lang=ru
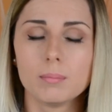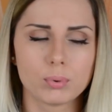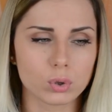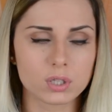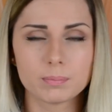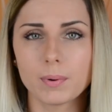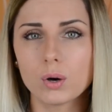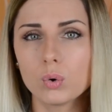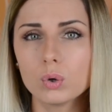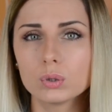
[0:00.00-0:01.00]
портит
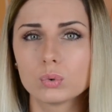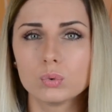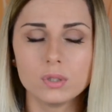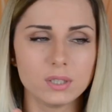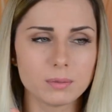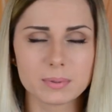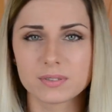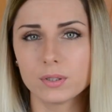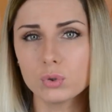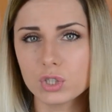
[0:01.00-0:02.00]
походку и на
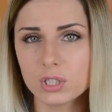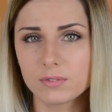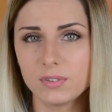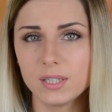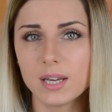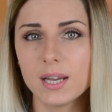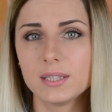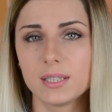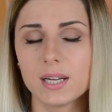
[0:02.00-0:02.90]
позвоночник влияет.